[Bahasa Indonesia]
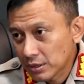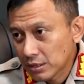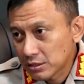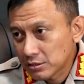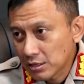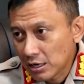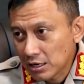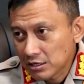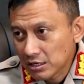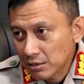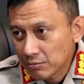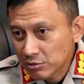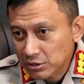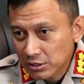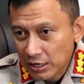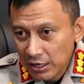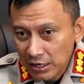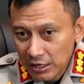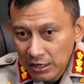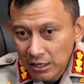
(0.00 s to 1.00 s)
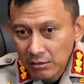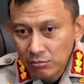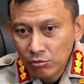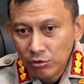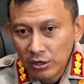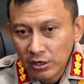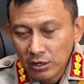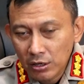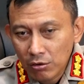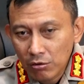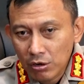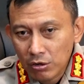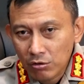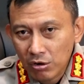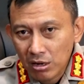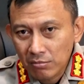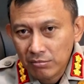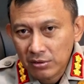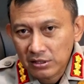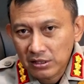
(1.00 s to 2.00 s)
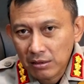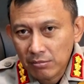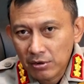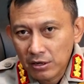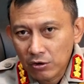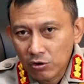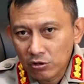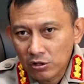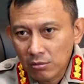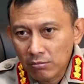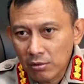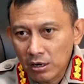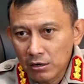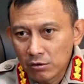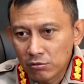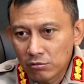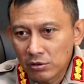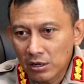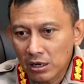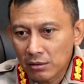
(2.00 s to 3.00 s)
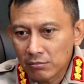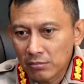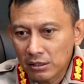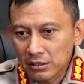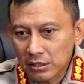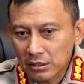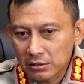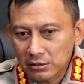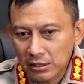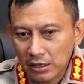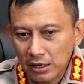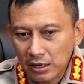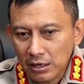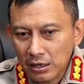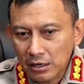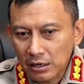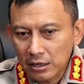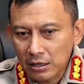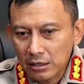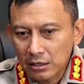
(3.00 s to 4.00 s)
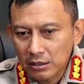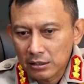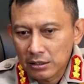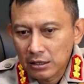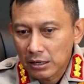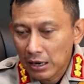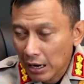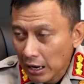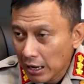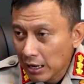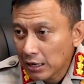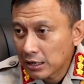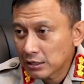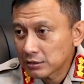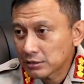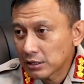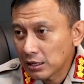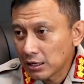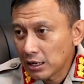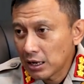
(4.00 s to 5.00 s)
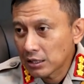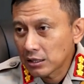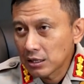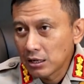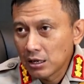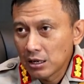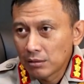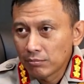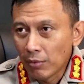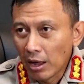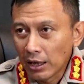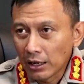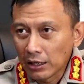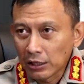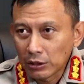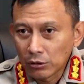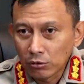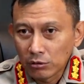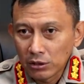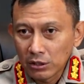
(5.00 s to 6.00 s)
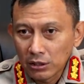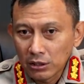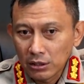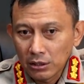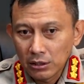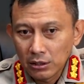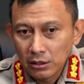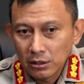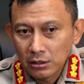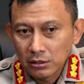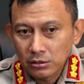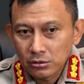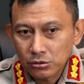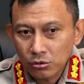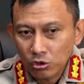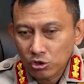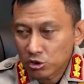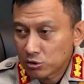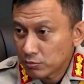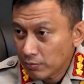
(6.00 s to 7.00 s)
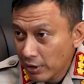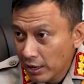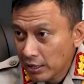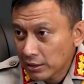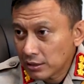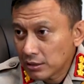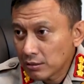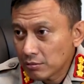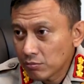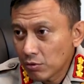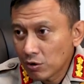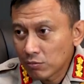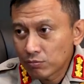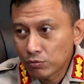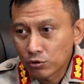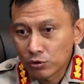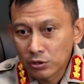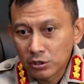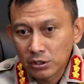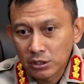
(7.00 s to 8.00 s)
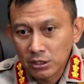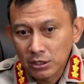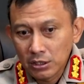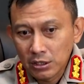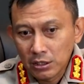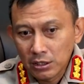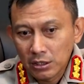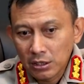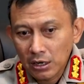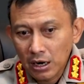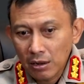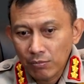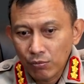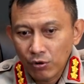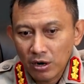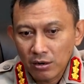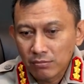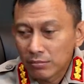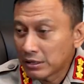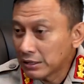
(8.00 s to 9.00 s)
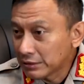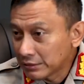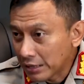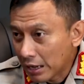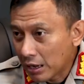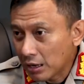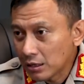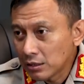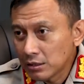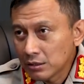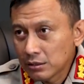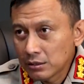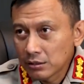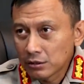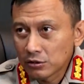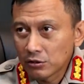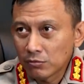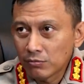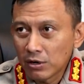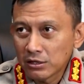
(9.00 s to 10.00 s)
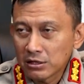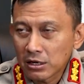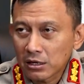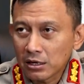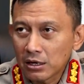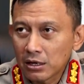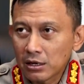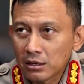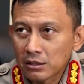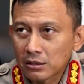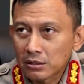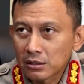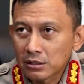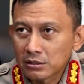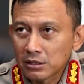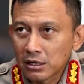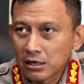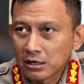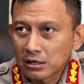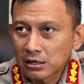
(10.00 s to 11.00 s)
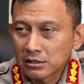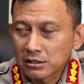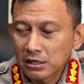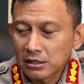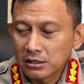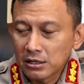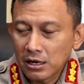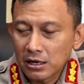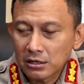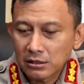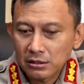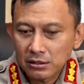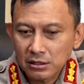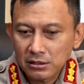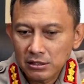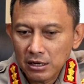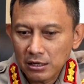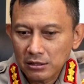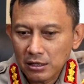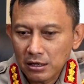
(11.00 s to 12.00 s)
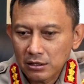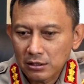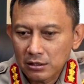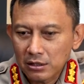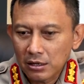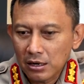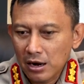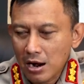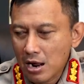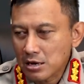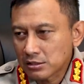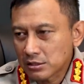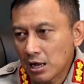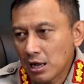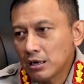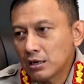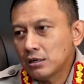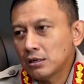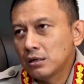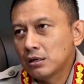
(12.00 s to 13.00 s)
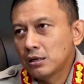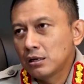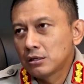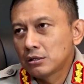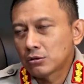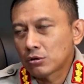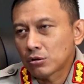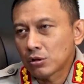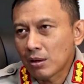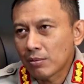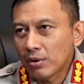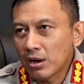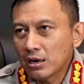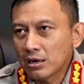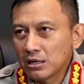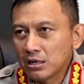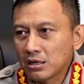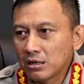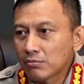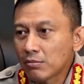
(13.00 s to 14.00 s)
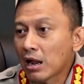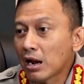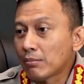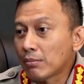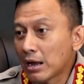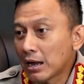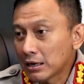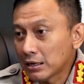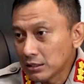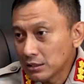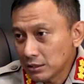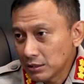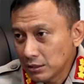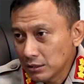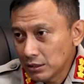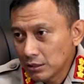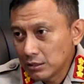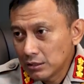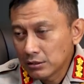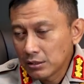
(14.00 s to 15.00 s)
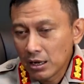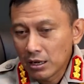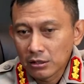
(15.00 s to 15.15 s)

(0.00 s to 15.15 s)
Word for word: Setelah saya men-screening mungkin keluhan-keluhan pertama di Kota Bandung yang banyak saya dengar, saya lihat baik itu di sosmed maupun yeah. di laporan berita itu banyaknya kejadian-kejadian kejahatan kekerasan terutama di malam hari, malam hari.